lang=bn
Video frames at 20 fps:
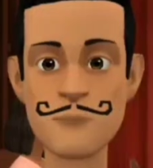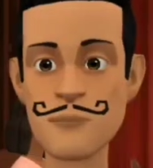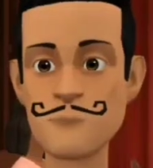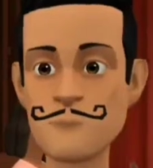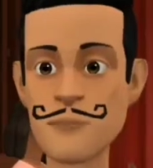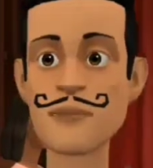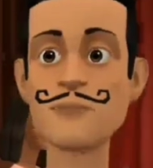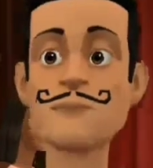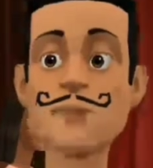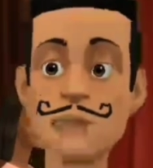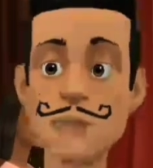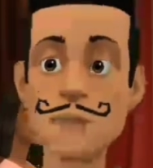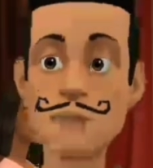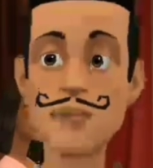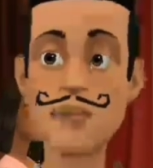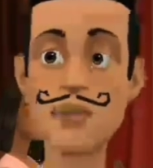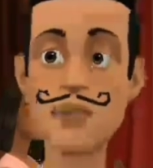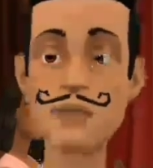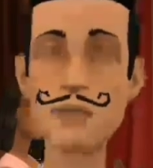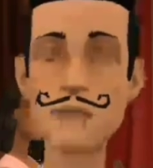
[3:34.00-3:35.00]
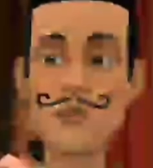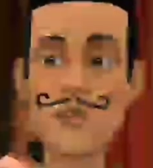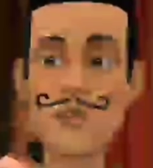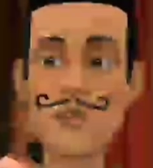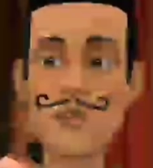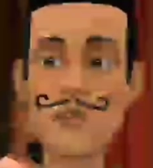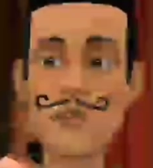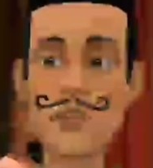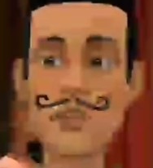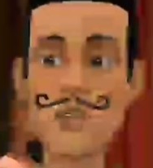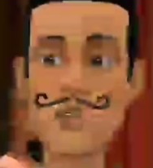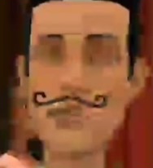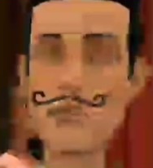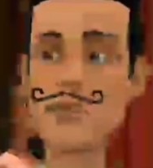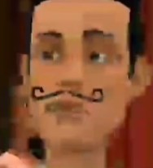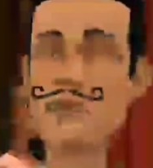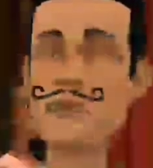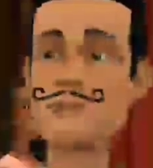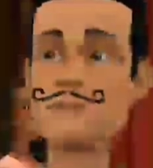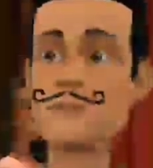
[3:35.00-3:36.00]
কিরে মন্টু তোর গেট
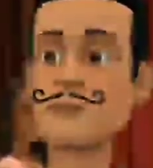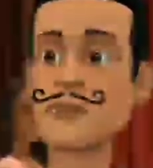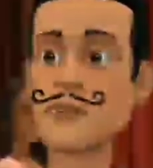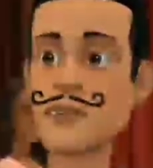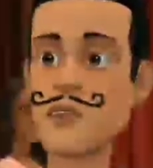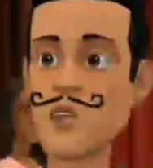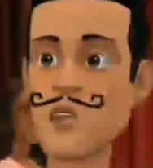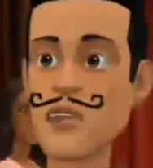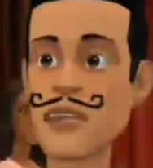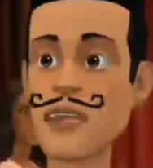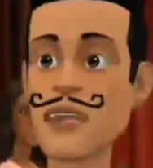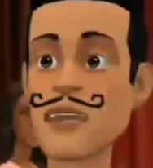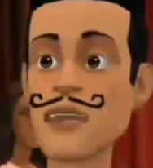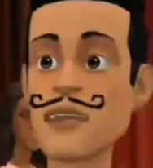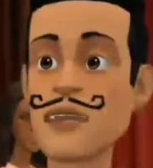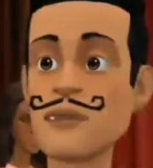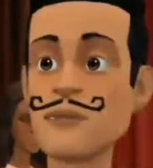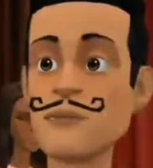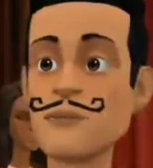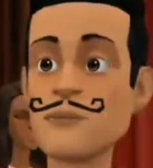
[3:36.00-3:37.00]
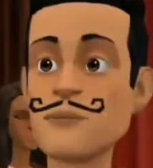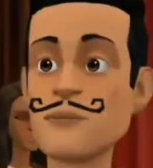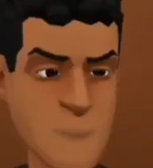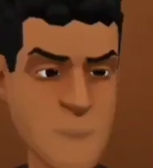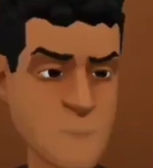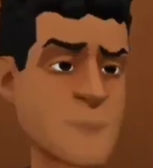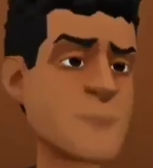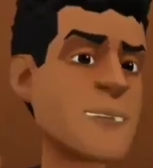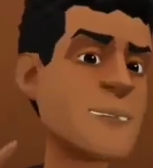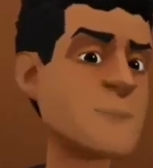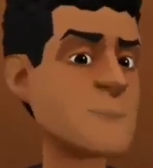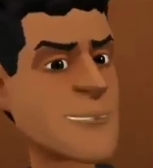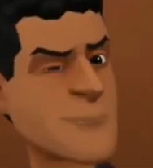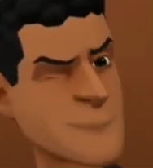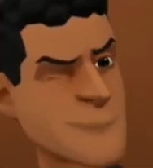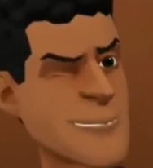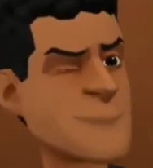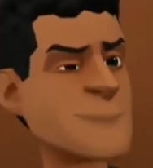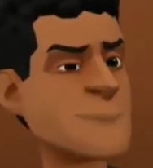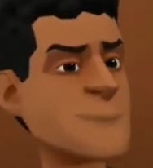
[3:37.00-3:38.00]
তো দেখি পুরাই চেঞ্জ
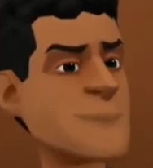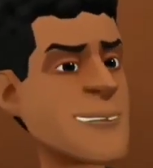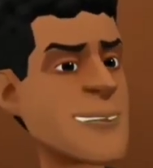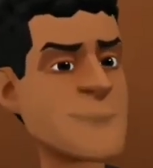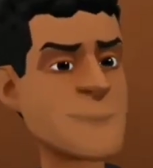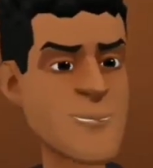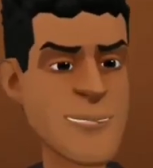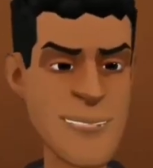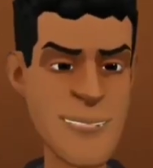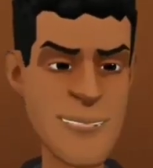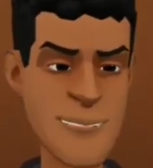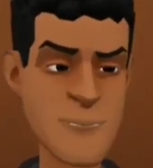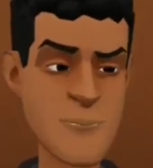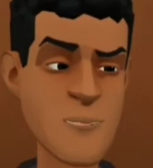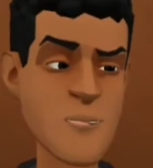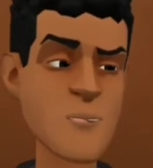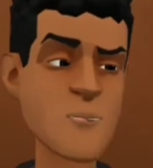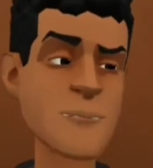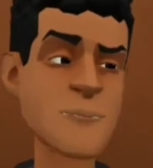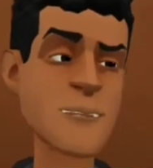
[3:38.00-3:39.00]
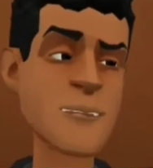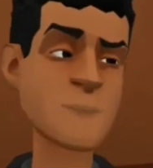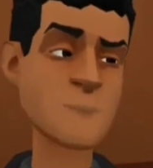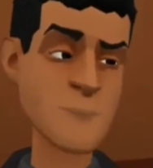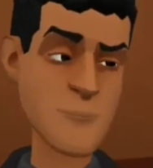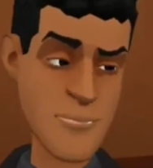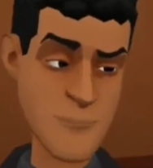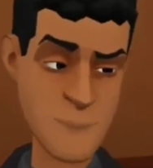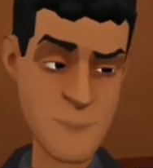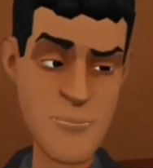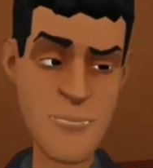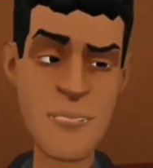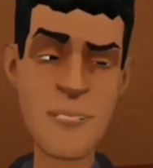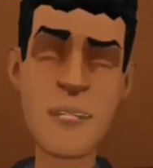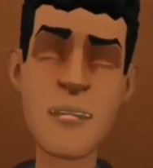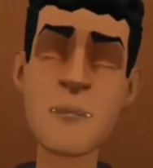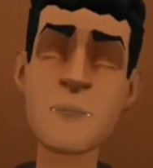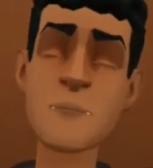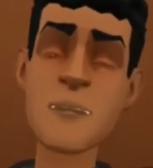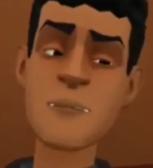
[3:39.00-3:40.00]
ঠিকই বলছো শ্রে বন্ধু এই
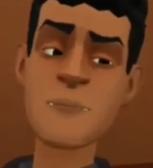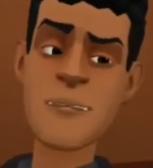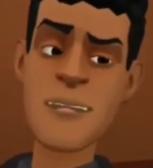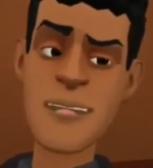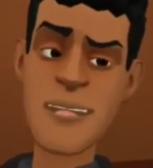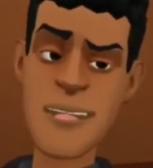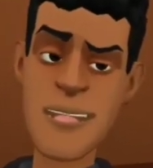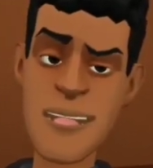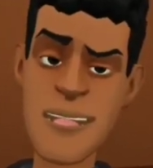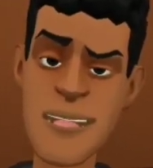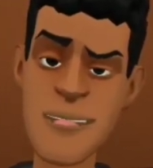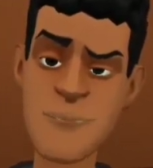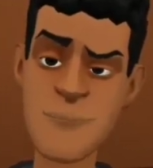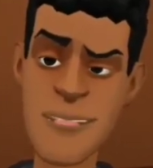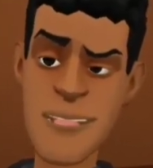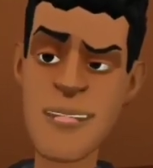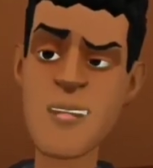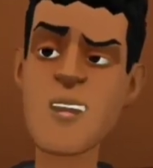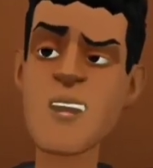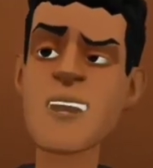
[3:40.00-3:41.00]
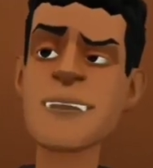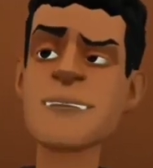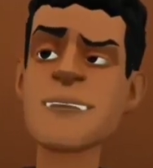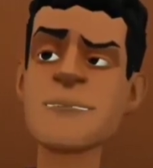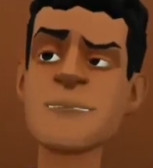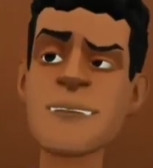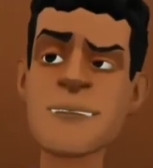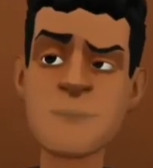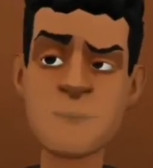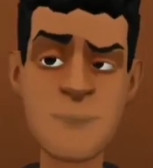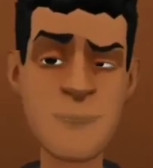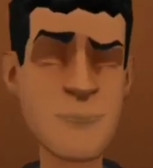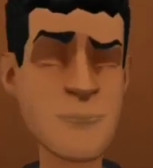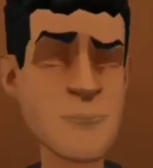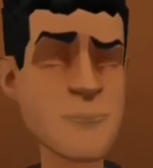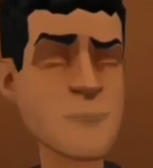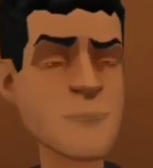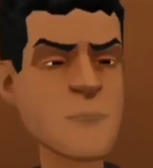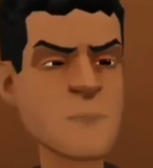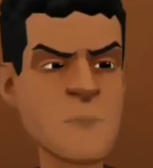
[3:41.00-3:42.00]
কয়েকদিনে প্রচুর টাকা ইনকাম করে ফেলছি
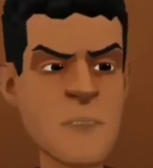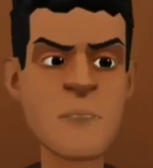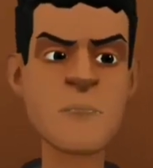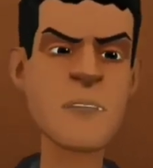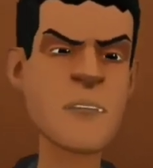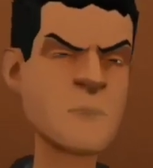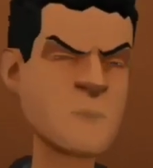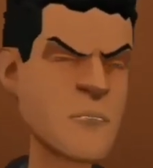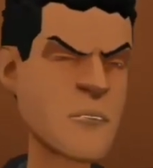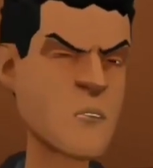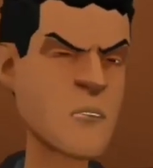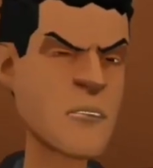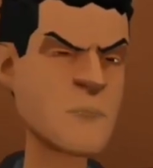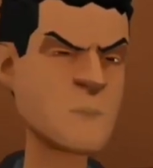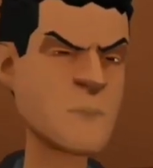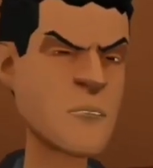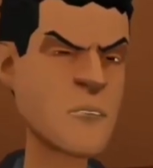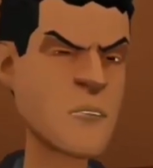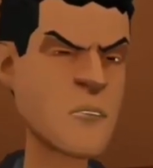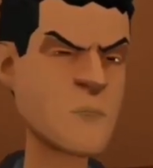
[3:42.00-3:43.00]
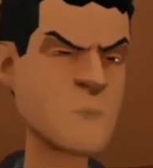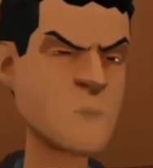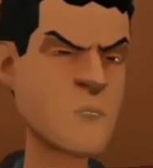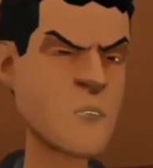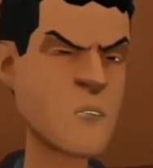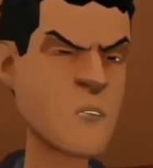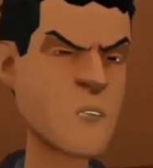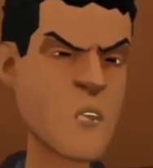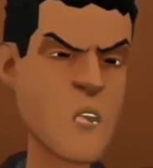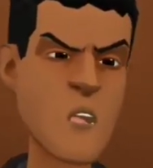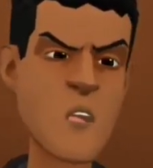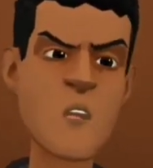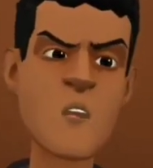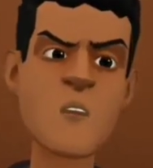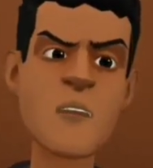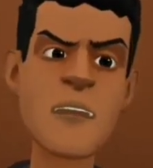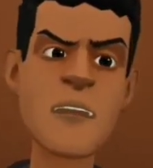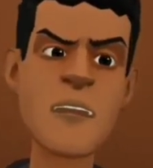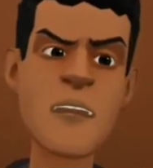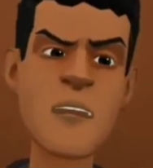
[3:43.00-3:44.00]
তুই খালি আমার মতন ইনকাম
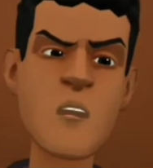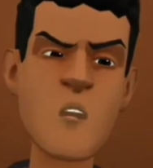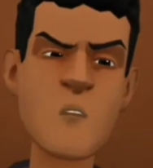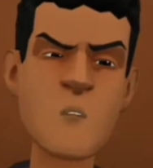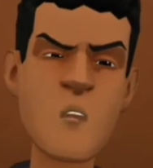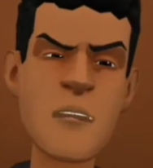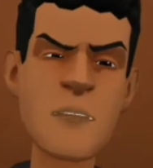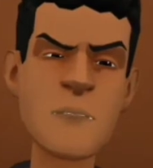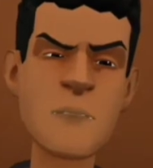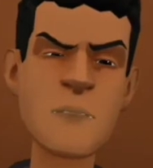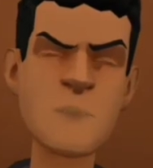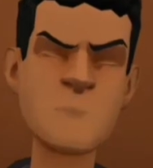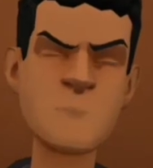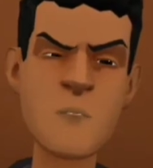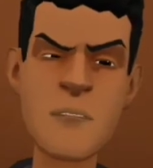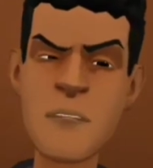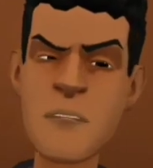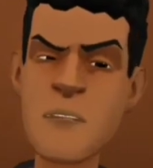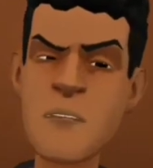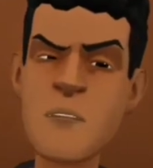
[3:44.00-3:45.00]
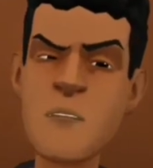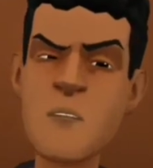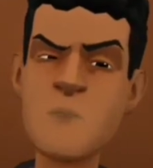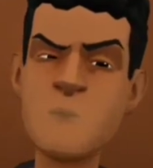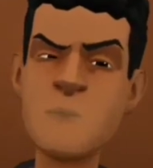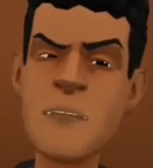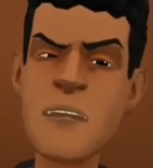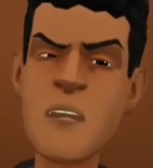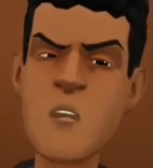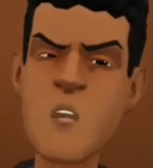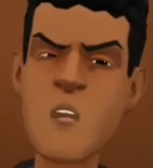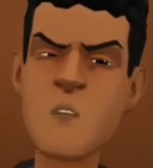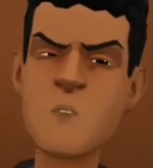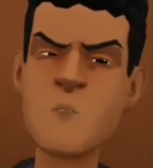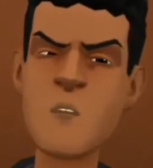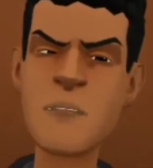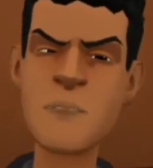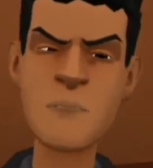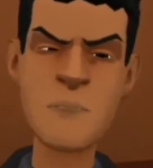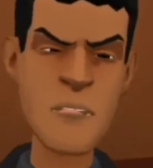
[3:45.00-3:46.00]
করবি কিনা বল বন্ধু হিসেবে
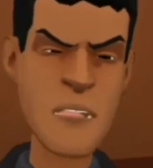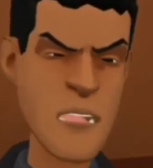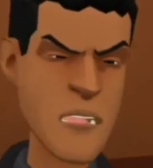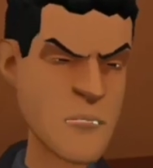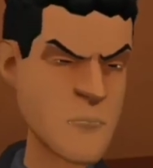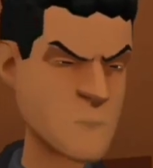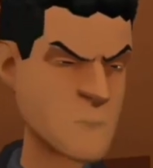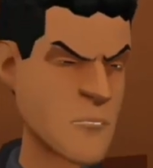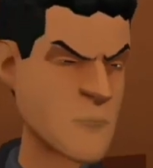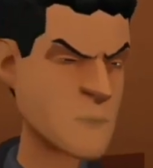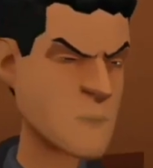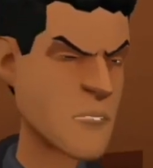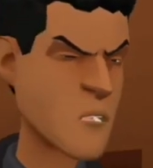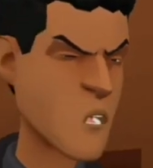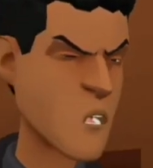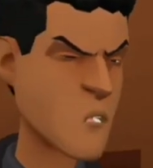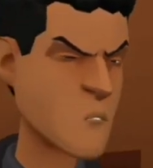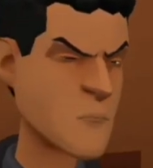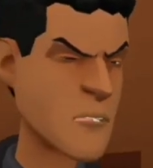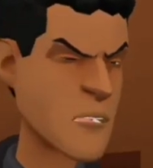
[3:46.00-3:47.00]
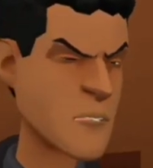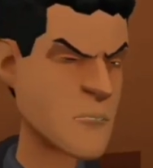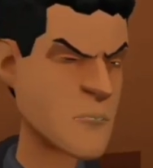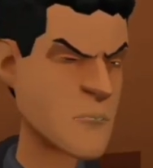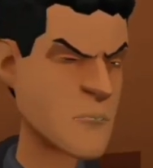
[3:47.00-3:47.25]
তোকে একটা সুযোগ দেওয়া যায়